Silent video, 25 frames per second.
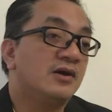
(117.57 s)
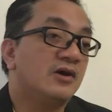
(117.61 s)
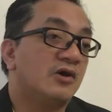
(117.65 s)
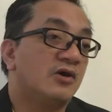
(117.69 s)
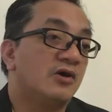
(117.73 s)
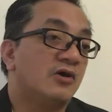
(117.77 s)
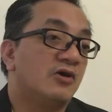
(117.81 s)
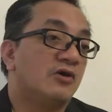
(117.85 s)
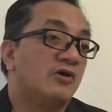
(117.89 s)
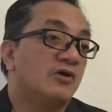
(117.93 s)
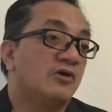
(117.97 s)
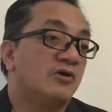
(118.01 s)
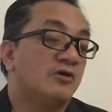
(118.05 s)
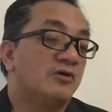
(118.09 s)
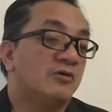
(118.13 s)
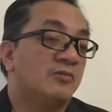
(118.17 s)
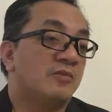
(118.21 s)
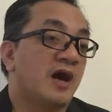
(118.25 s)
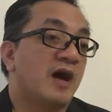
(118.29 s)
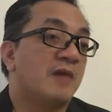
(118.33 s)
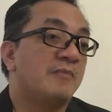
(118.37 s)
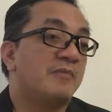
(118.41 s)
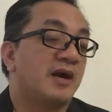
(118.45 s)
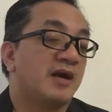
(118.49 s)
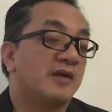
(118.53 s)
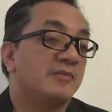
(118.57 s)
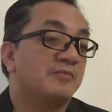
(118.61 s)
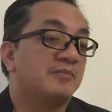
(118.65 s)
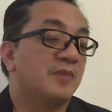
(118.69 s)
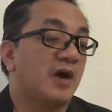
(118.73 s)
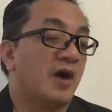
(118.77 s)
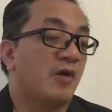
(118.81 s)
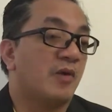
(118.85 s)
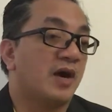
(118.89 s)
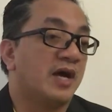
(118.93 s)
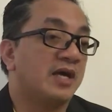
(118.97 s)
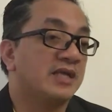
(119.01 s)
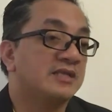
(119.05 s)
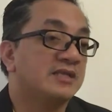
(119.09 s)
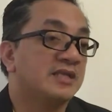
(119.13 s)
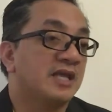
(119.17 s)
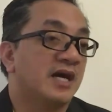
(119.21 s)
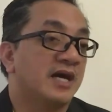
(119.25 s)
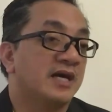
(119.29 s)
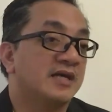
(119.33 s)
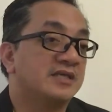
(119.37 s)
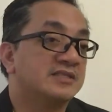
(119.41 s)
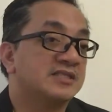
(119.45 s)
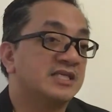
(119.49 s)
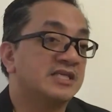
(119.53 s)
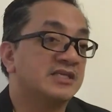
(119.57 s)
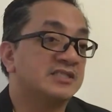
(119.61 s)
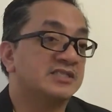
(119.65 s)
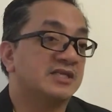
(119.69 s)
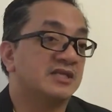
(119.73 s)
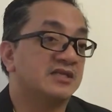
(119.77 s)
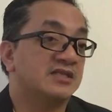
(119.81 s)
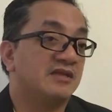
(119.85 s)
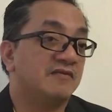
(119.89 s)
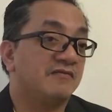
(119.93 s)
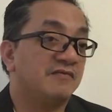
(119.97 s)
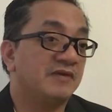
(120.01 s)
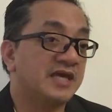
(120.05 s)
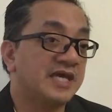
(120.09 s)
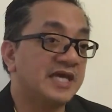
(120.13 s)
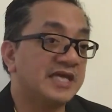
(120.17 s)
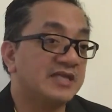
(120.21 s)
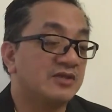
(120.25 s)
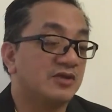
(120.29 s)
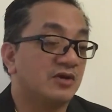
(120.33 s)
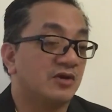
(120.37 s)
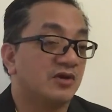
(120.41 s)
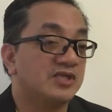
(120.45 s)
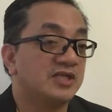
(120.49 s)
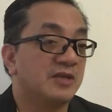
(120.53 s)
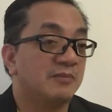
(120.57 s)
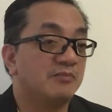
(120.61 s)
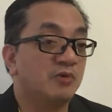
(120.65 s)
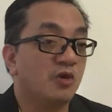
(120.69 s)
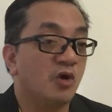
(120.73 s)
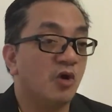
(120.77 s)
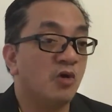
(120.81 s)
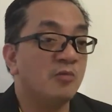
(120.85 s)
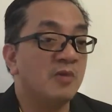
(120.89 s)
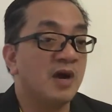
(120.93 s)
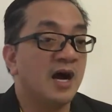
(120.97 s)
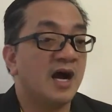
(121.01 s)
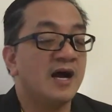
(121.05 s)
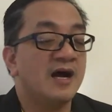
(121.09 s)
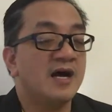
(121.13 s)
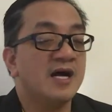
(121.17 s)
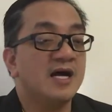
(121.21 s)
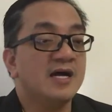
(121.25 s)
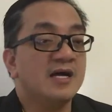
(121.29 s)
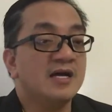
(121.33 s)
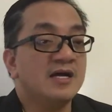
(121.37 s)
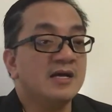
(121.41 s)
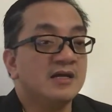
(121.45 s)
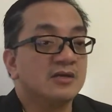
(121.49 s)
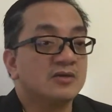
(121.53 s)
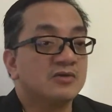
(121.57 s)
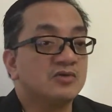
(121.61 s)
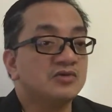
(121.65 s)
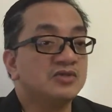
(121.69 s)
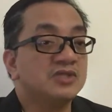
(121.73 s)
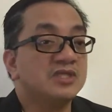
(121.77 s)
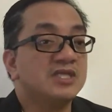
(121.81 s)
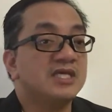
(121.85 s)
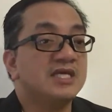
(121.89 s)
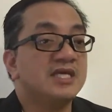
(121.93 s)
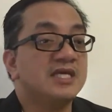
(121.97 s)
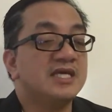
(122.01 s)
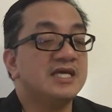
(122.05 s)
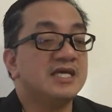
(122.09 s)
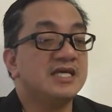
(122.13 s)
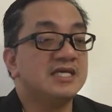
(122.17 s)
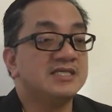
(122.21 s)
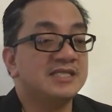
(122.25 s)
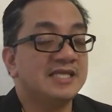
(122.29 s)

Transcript: o makapag-award ng certificate o diploma, kundi